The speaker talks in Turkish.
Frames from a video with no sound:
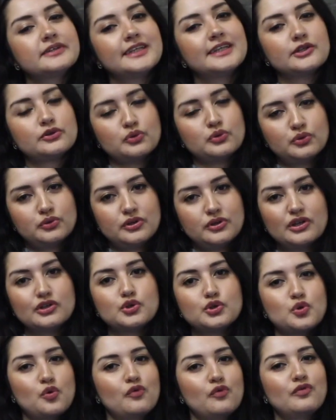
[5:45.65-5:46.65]
sezonunda
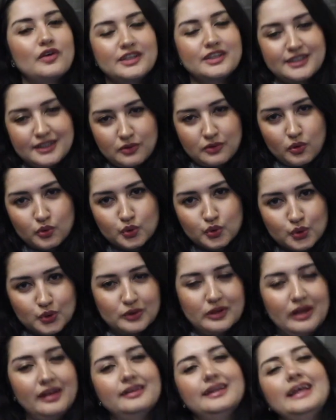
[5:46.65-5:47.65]
çok fazla
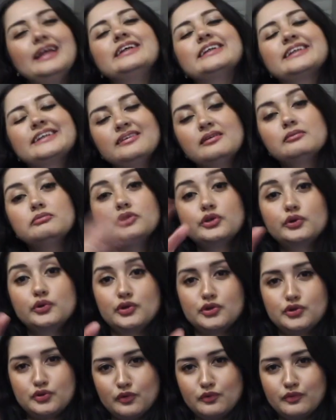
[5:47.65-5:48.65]
konuşulan, en azından bir
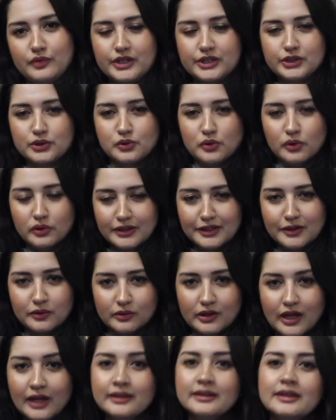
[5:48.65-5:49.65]
süre çok fazla olay
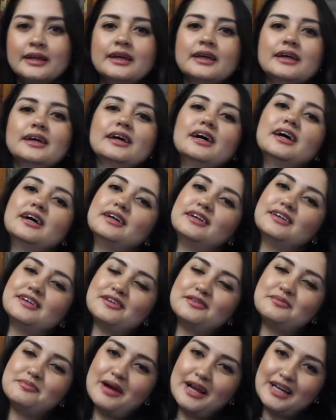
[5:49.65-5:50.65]
olan
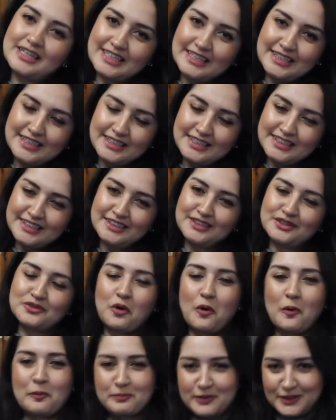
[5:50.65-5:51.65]
e, Mercedes'in
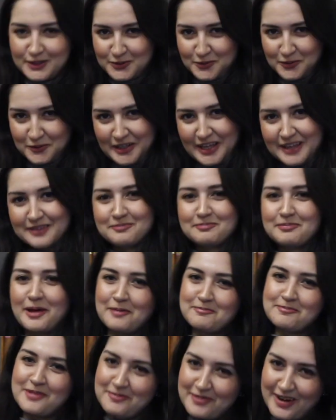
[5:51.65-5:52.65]
kopyası olan
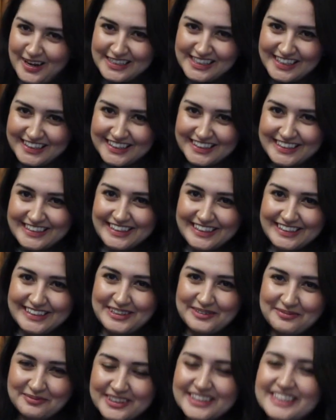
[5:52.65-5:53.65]
pembe Mercedes
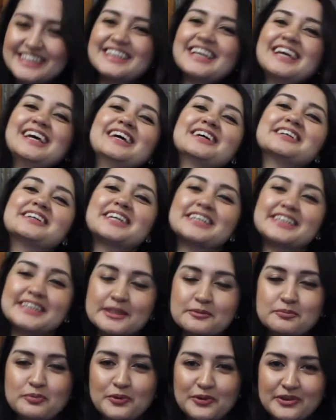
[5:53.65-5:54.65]
dediğimiz
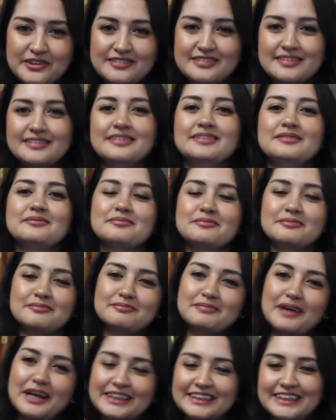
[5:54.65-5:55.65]
Racing Point'in
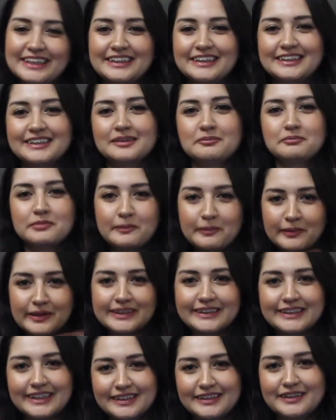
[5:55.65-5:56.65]
Mercedes'in bir
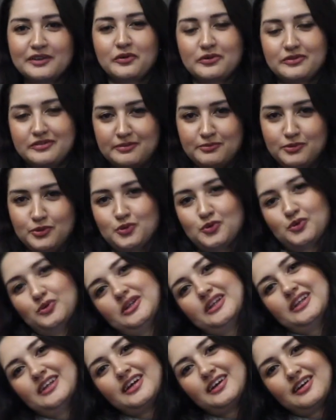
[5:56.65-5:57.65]
benzeri yöntemini
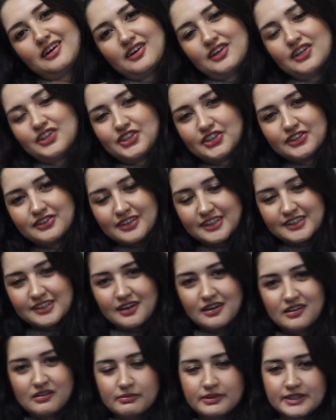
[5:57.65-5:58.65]
kullanarak aracı
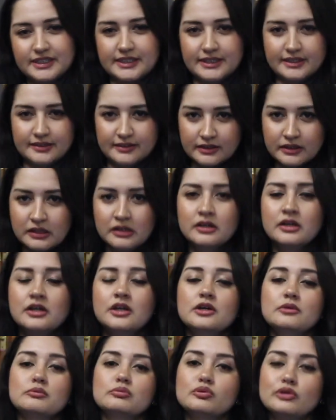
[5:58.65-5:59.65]
tasarlamasıydı.
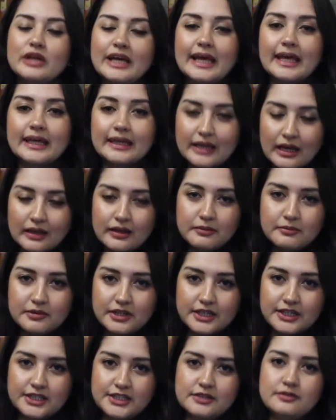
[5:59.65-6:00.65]
Bunu
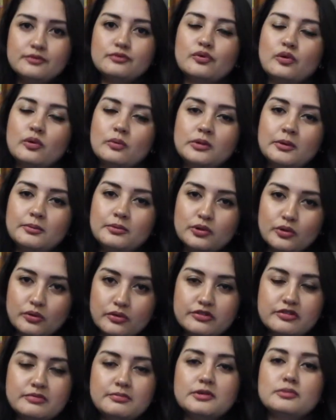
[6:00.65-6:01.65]
engellemek için Formula 1
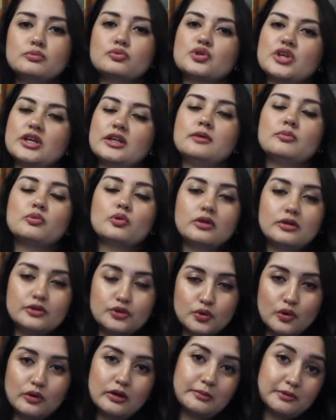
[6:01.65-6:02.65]
yöntemi bu sene böyle
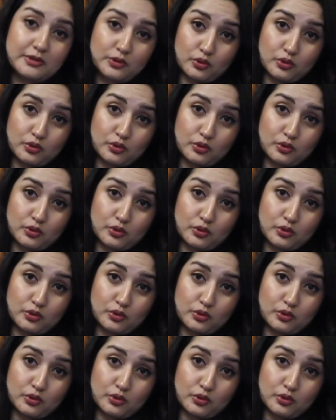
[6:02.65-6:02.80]
şöyle bir